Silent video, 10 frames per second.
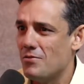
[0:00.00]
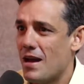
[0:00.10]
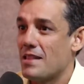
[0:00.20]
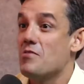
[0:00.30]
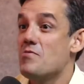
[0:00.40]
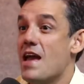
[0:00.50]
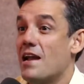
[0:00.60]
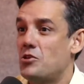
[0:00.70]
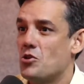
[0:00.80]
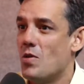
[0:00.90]
O cara tem um
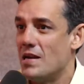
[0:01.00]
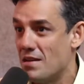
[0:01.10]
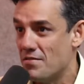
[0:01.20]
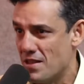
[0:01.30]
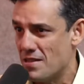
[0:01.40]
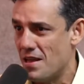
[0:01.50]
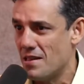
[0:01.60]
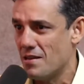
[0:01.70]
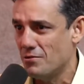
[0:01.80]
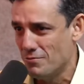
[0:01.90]
reality show ali da vida
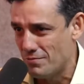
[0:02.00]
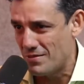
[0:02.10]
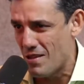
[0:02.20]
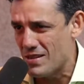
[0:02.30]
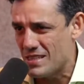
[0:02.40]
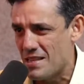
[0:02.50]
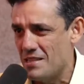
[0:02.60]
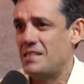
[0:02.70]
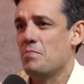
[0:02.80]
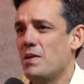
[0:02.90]
dele, né? Eu não tenho essa
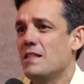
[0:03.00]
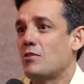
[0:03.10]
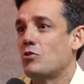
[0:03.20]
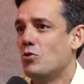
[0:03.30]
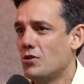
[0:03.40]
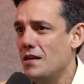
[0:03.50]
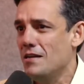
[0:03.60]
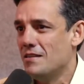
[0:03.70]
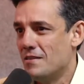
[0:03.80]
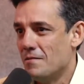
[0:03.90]
disciplina toda. Tu
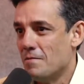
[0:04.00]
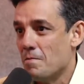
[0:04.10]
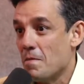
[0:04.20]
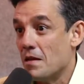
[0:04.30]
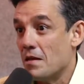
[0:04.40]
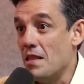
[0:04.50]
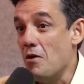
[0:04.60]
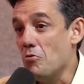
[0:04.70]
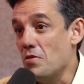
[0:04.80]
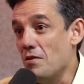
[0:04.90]
não tem ainda, não, né? E
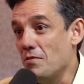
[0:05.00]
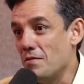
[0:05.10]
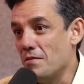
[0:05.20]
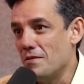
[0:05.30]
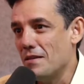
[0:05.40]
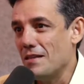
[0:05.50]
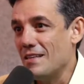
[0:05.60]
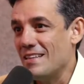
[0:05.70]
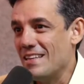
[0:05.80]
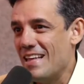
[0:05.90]
não, tu não tem não, perfil. Não, tu não
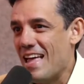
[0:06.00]
tem esse